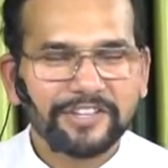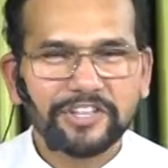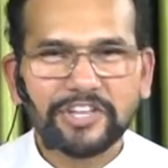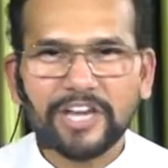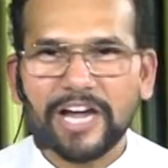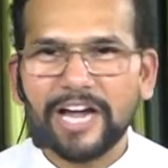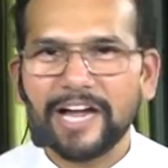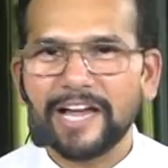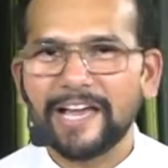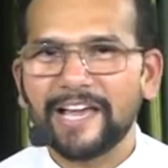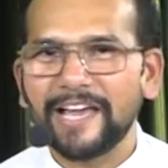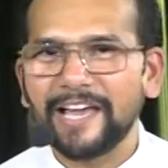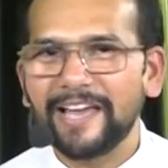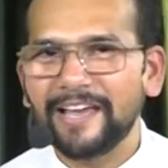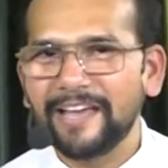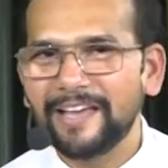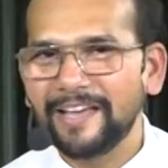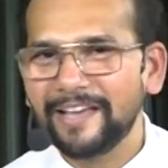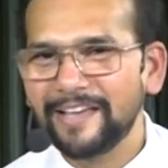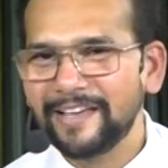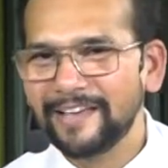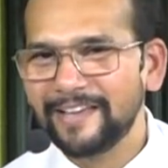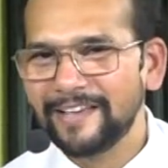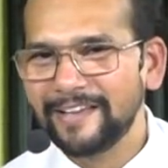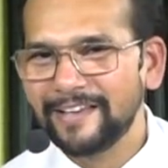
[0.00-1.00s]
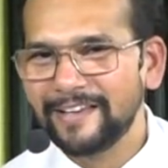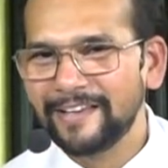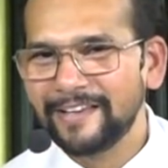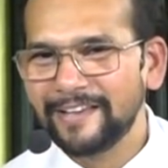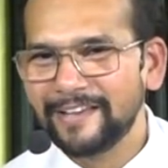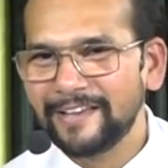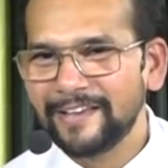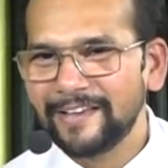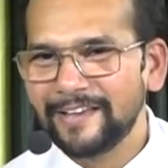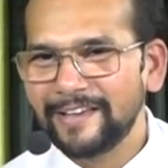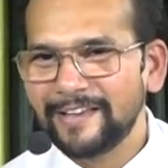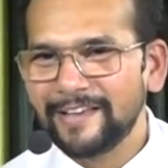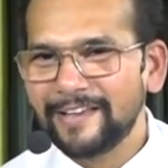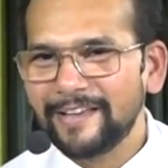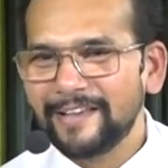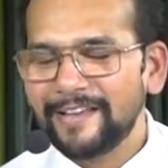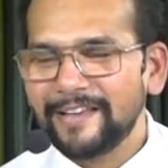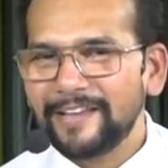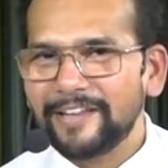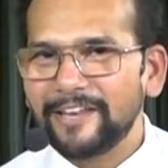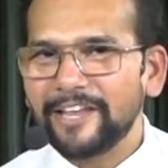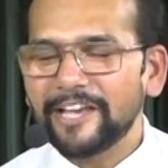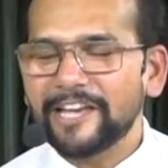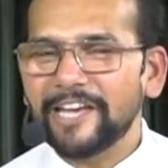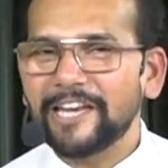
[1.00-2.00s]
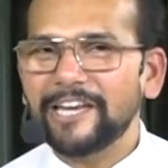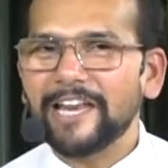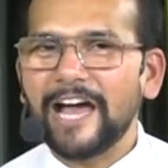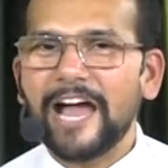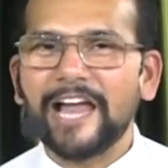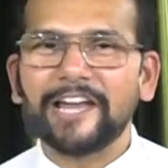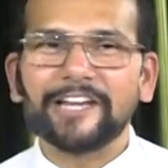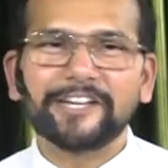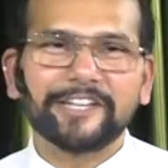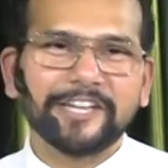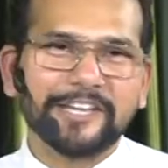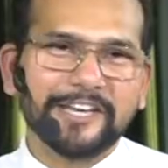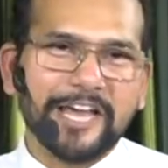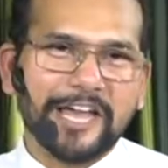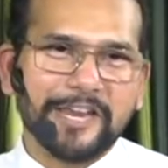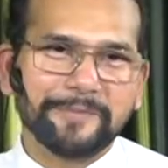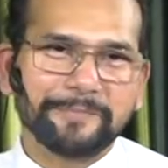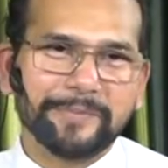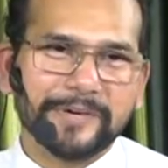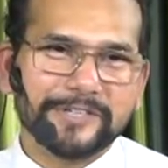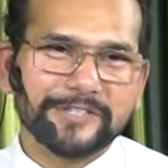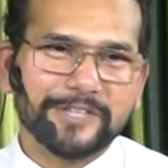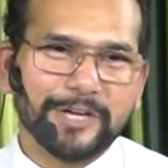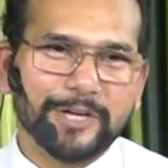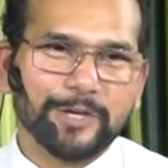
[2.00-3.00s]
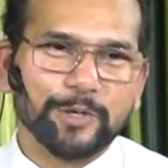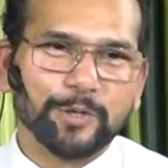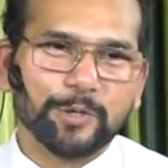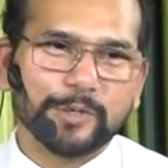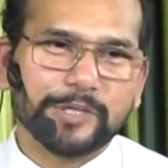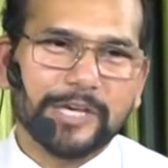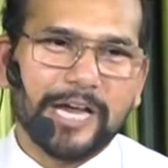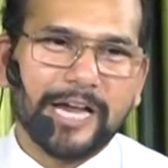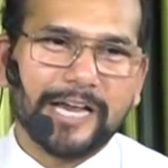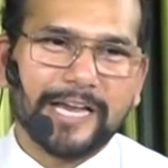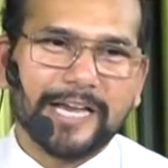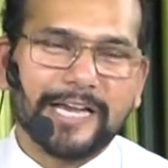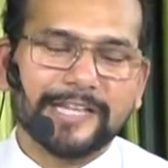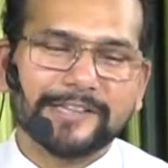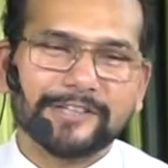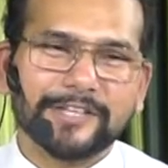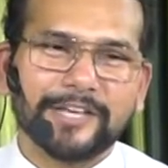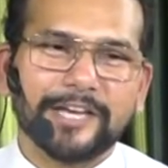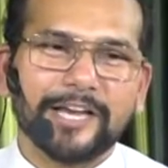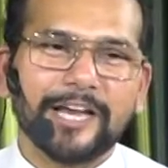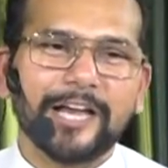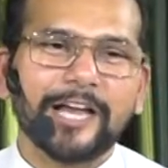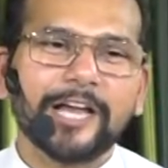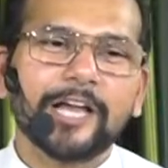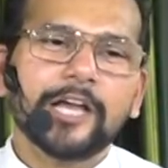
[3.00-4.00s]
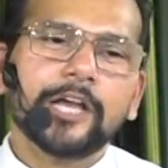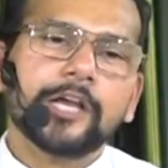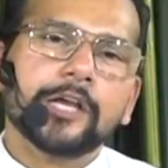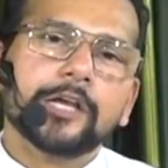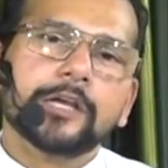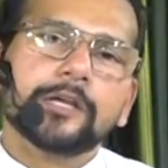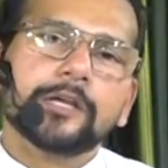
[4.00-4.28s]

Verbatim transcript: क्या है लेकिन 99 परसेंट लोग क्या कहते हैं